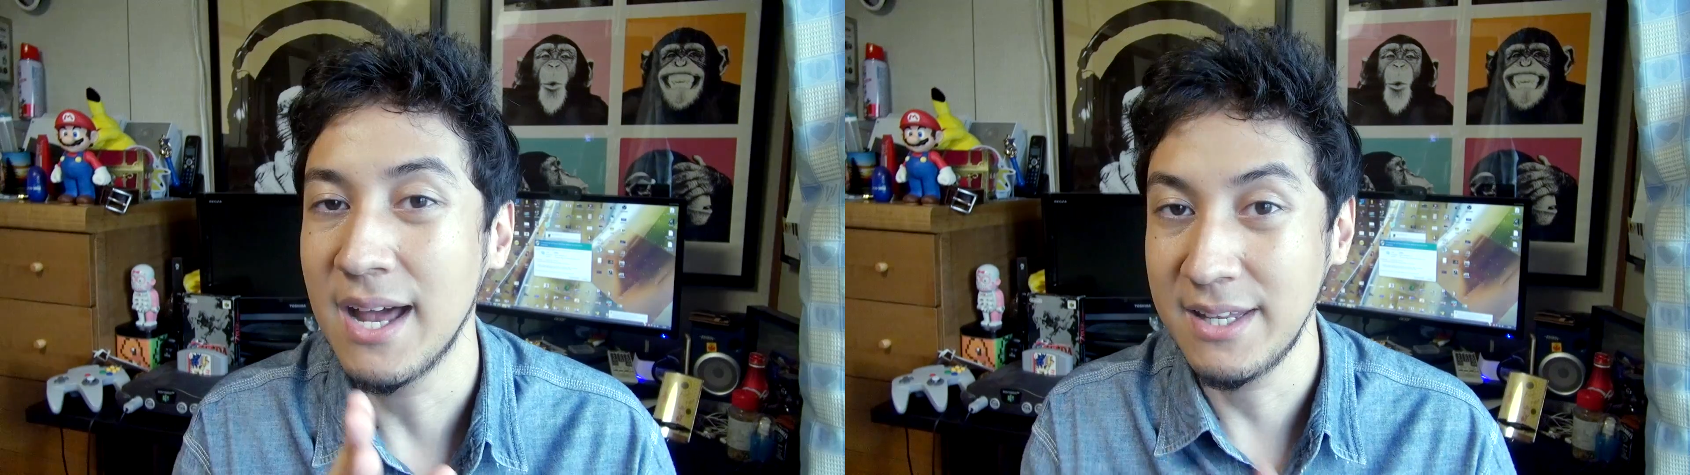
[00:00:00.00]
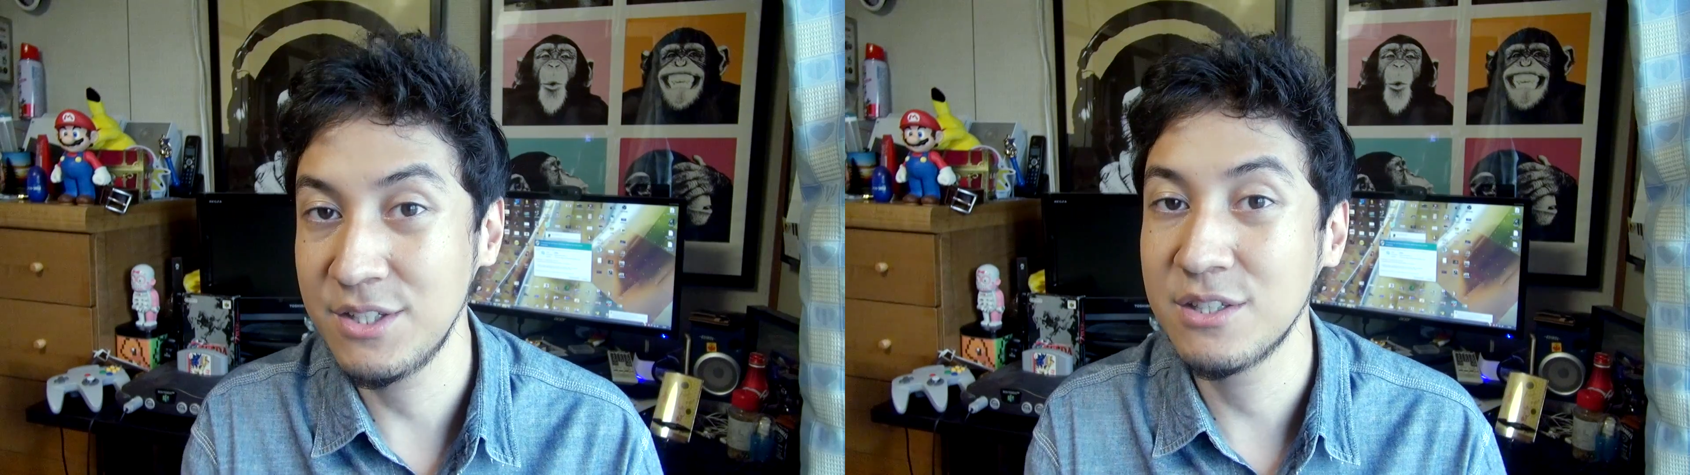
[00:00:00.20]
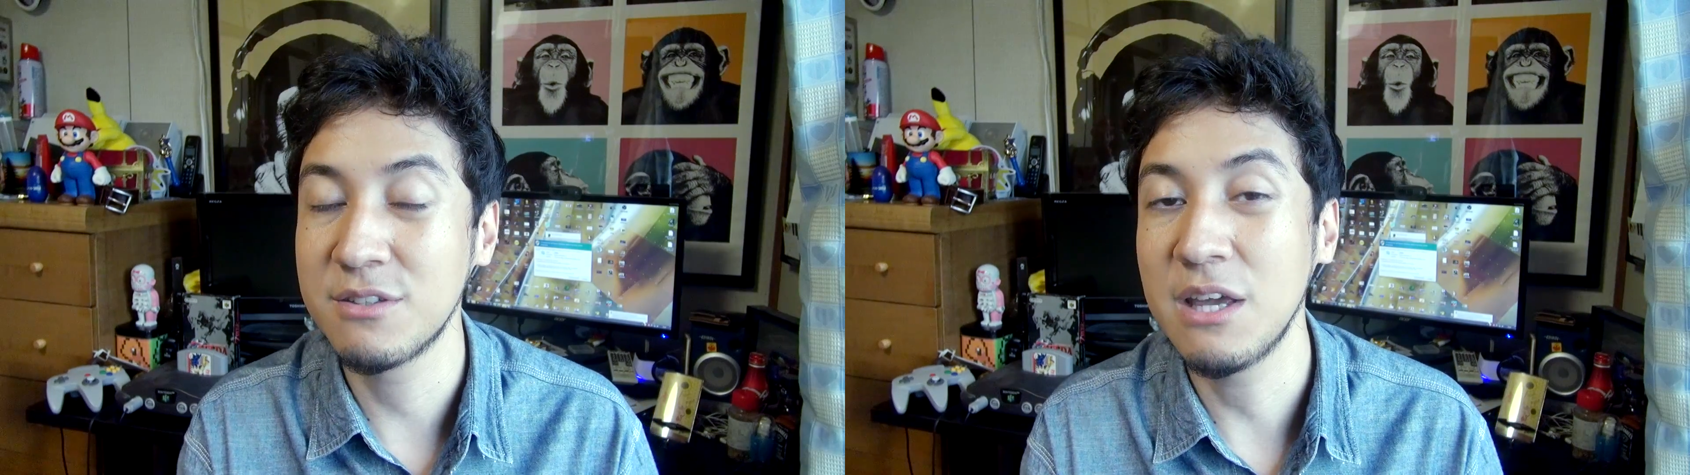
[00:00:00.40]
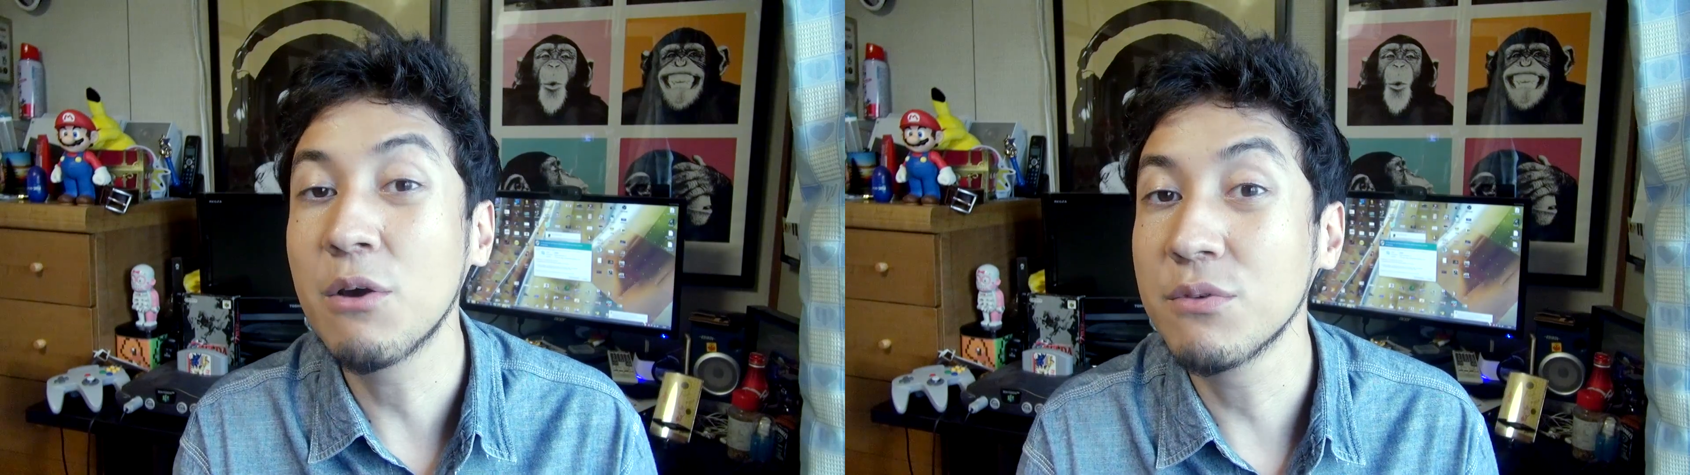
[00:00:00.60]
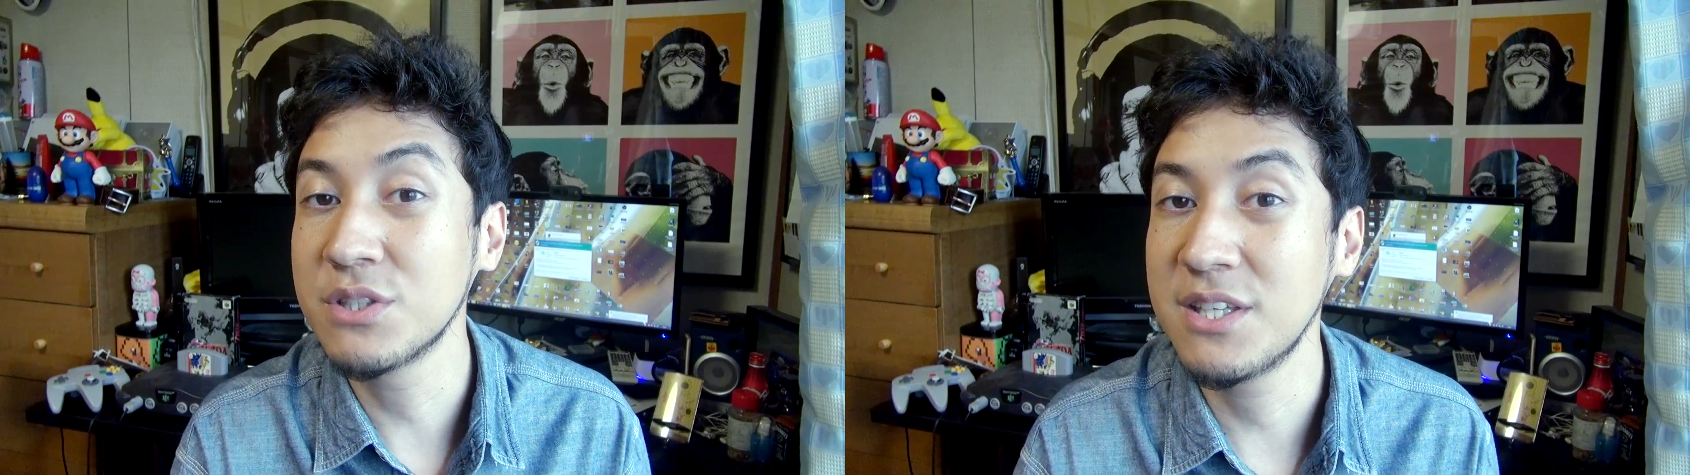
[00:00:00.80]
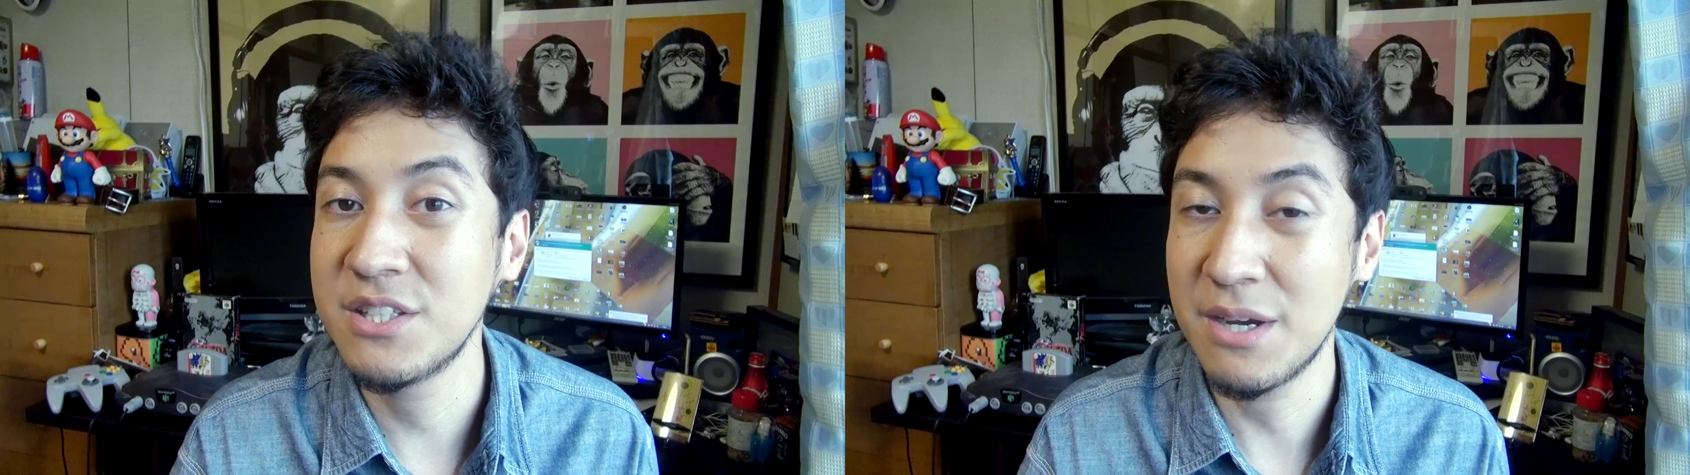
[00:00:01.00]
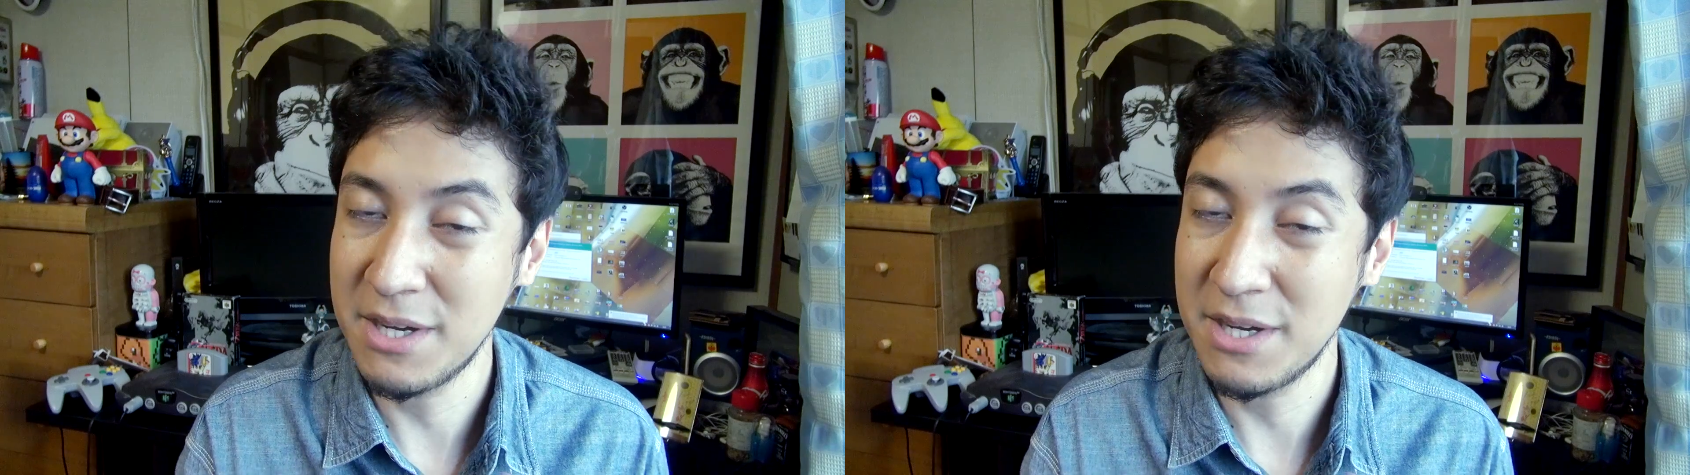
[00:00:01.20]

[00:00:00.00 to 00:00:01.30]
Além disso, tem como você deixar